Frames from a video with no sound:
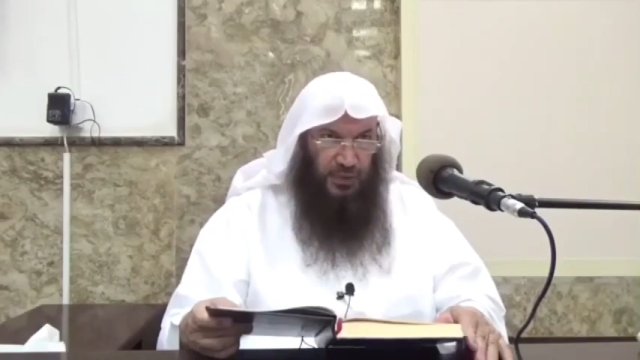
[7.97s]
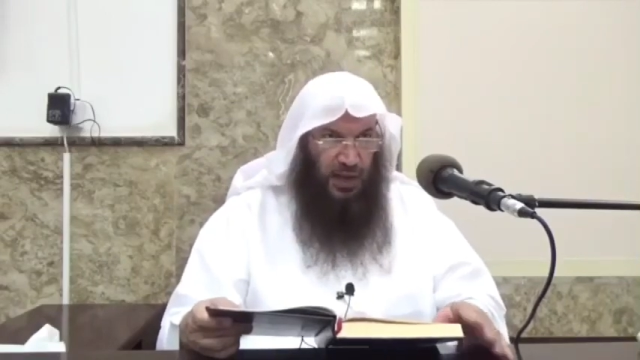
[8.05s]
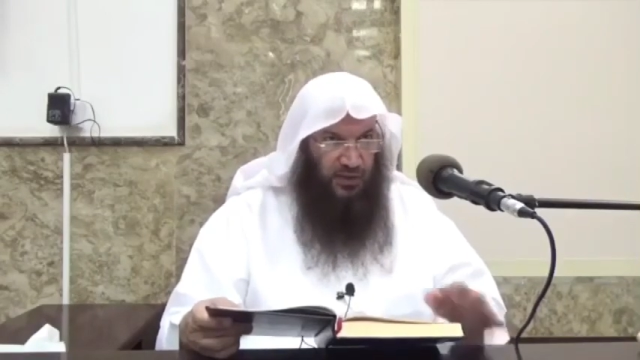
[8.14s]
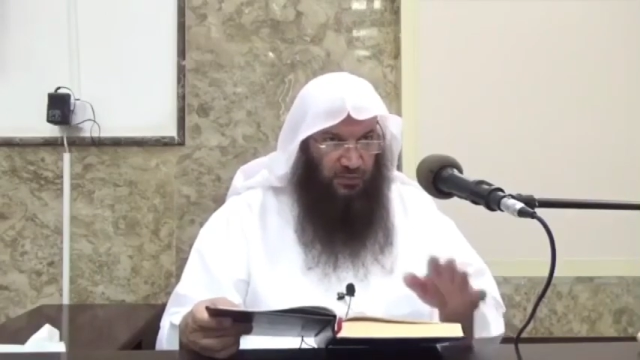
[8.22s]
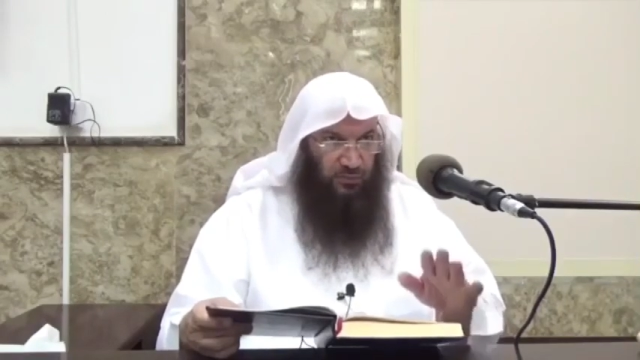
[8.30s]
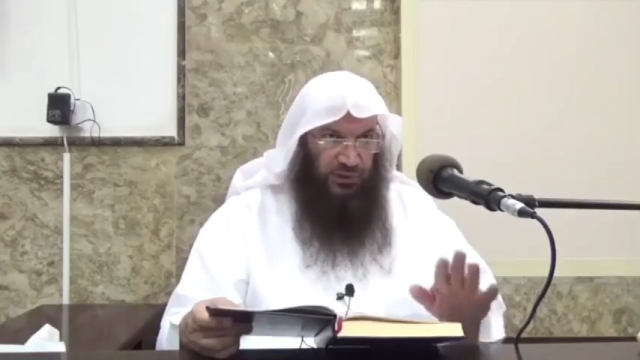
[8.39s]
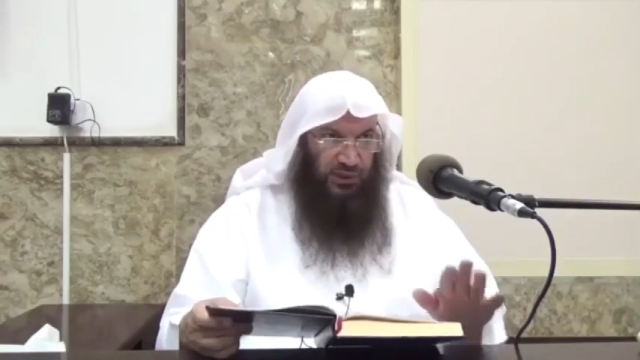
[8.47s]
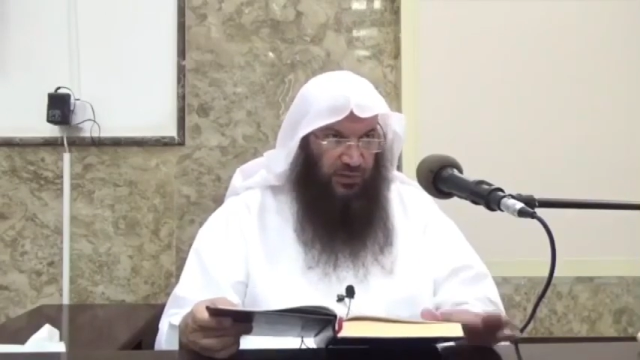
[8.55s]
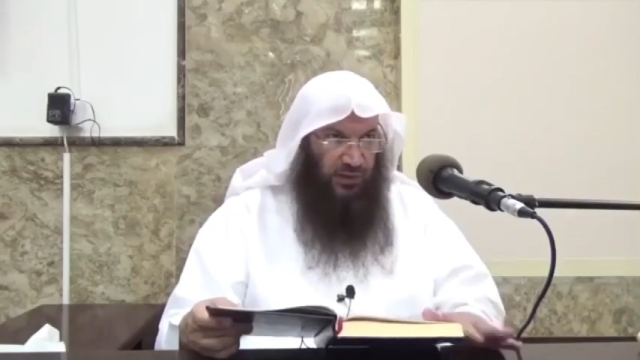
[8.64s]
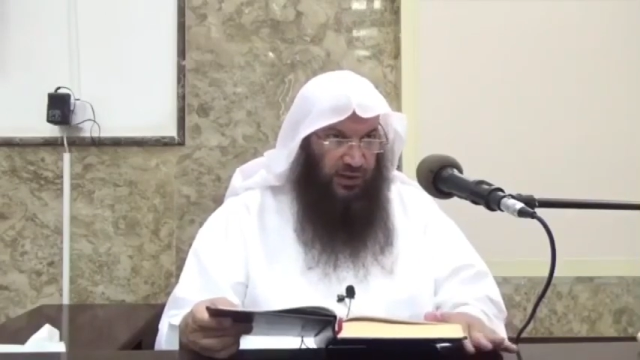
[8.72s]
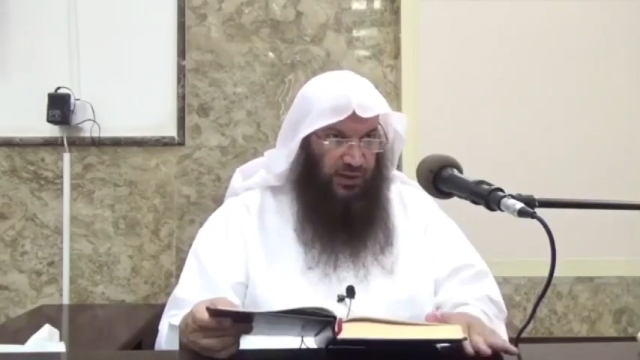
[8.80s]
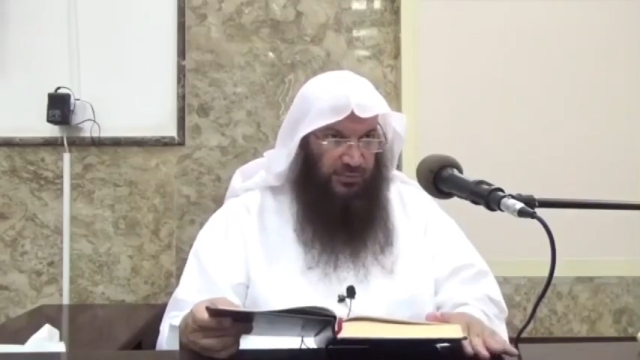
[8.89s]
هذا
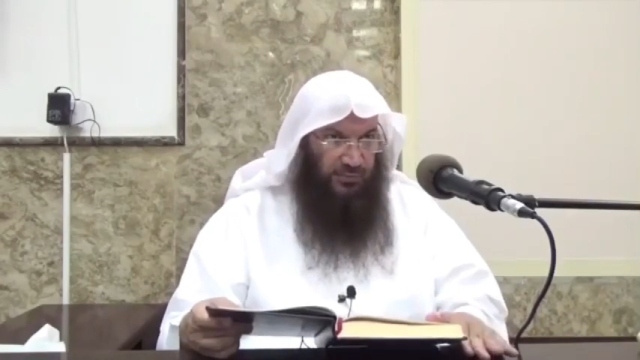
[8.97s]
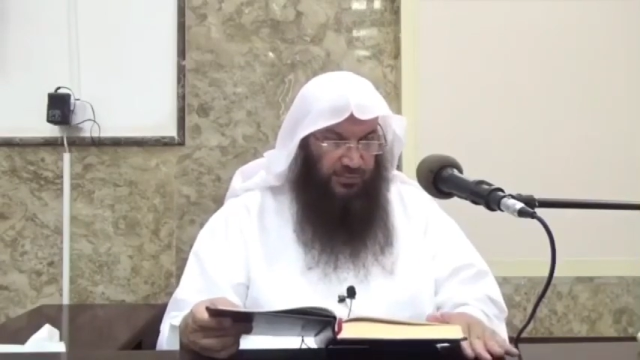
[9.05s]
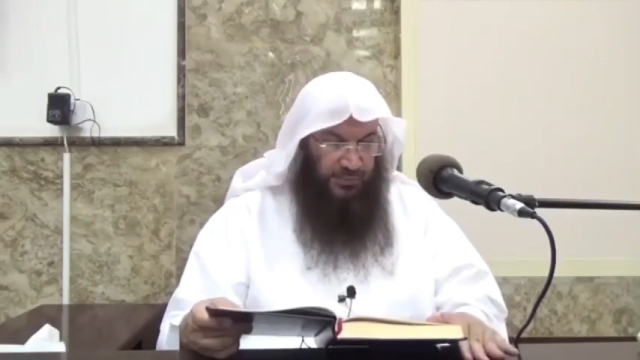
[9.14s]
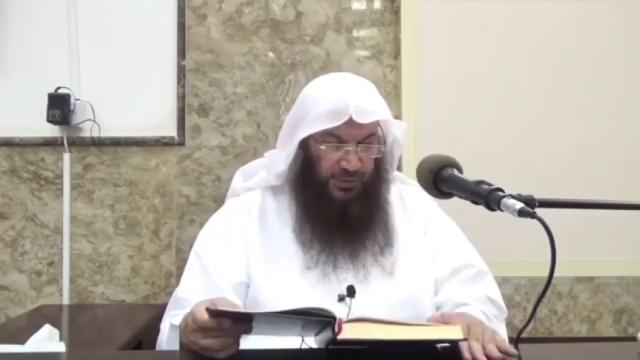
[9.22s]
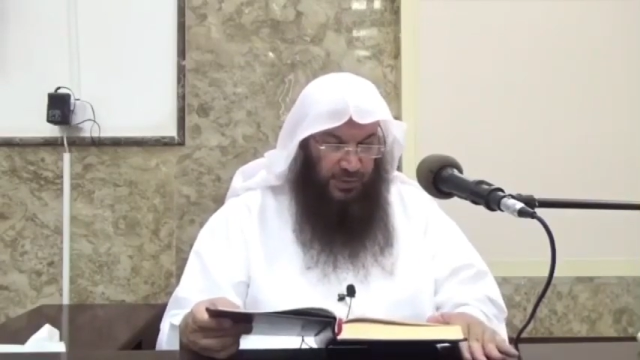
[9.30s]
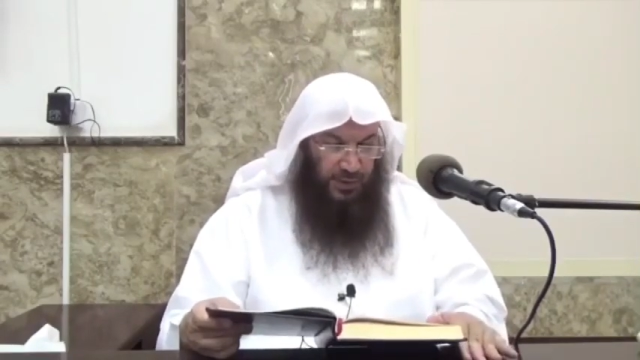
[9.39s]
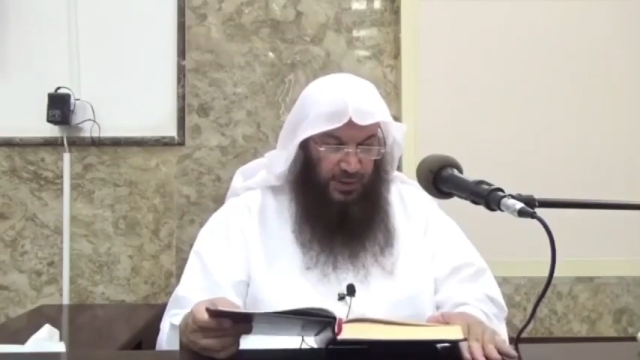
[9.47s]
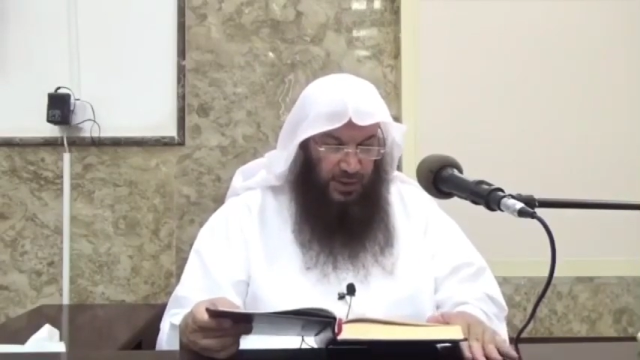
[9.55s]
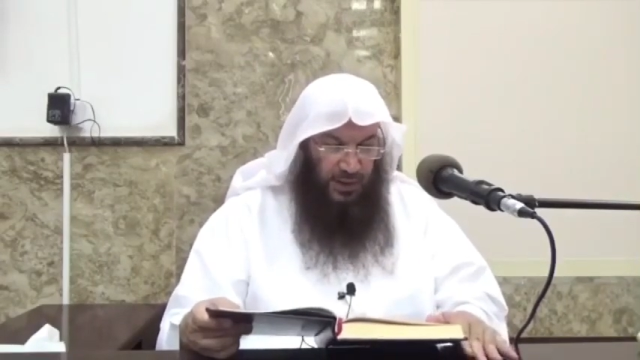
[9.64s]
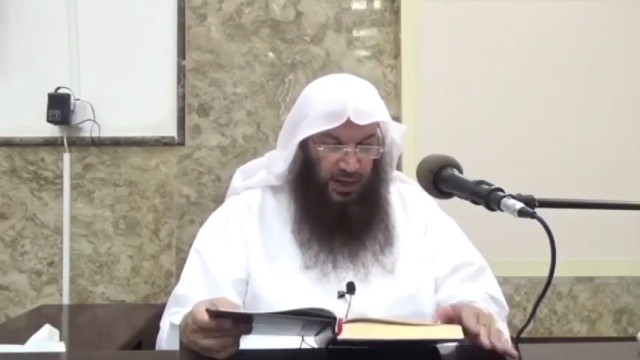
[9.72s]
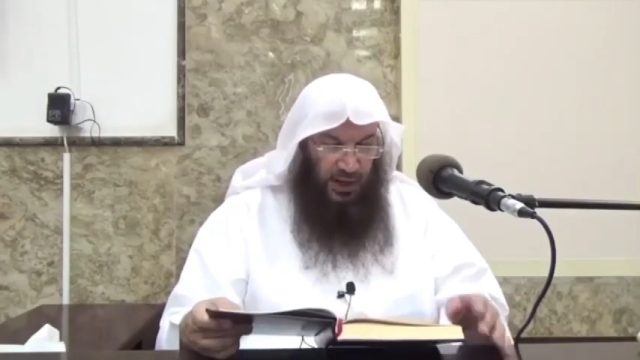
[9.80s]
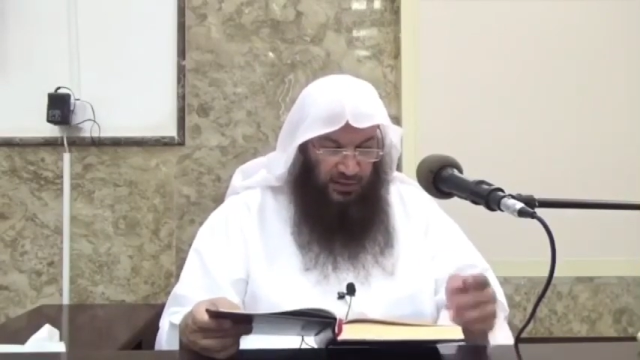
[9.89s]
المتفق عليه
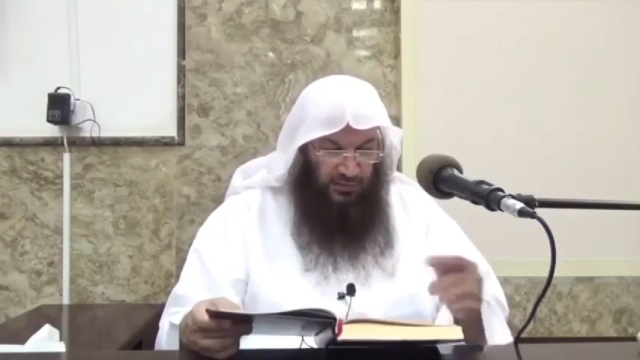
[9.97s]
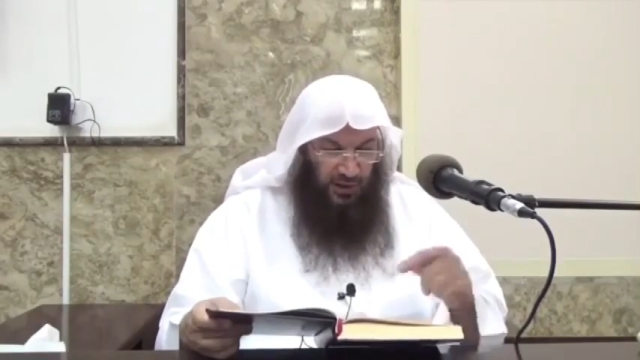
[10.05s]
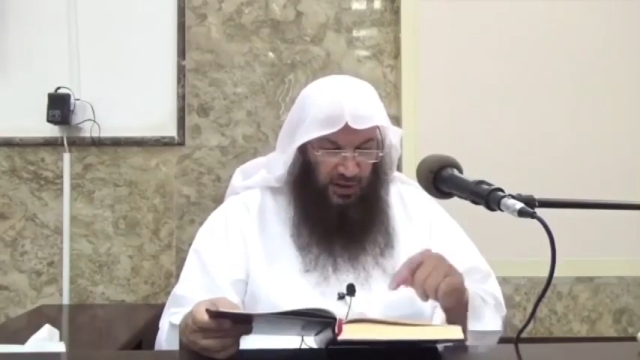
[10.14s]
حديث